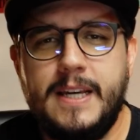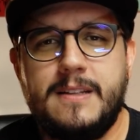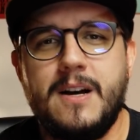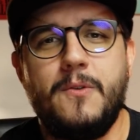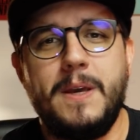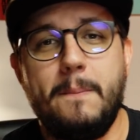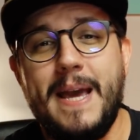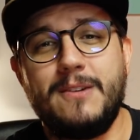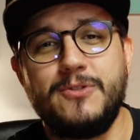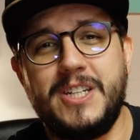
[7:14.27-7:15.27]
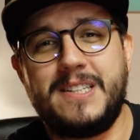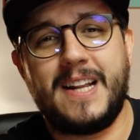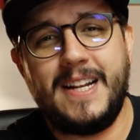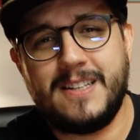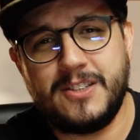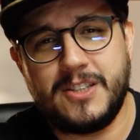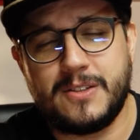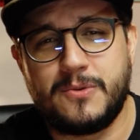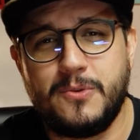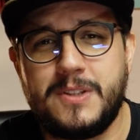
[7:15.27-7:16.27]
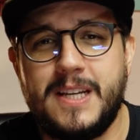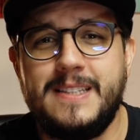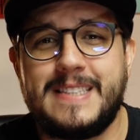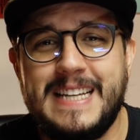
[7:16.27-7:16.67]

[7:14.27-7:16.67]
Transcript: Então, em menos de 30 dias úteis,